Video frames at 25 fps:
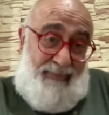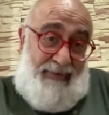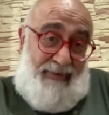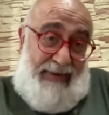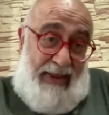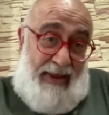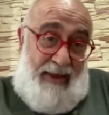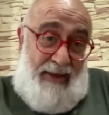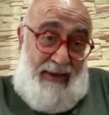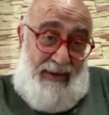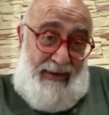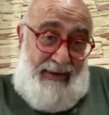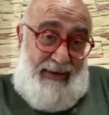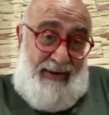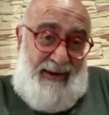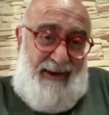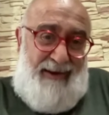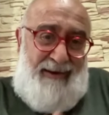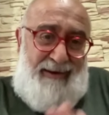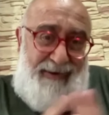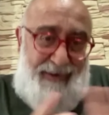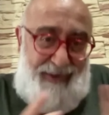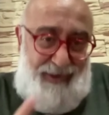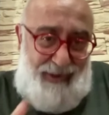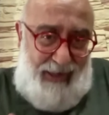yani
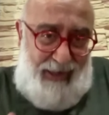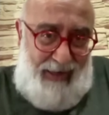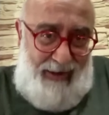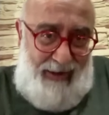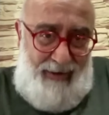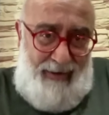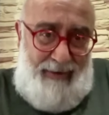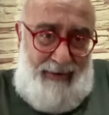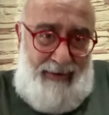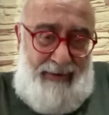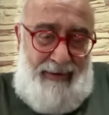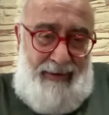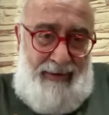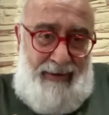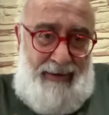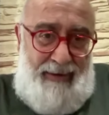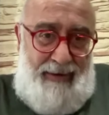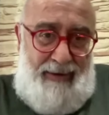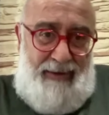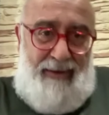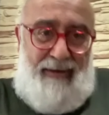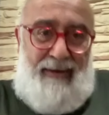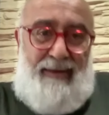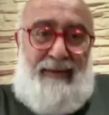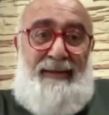klişe
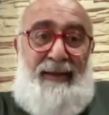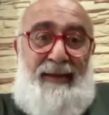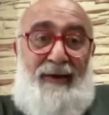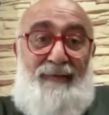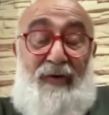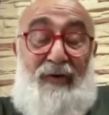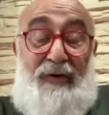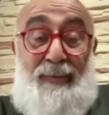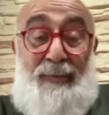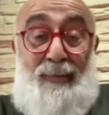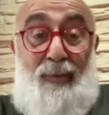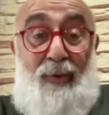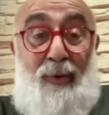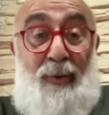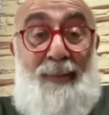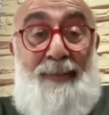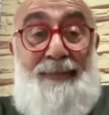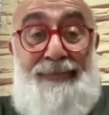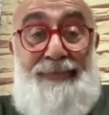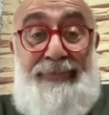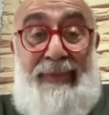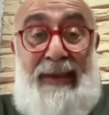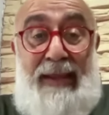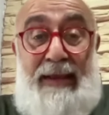e, tavır bu.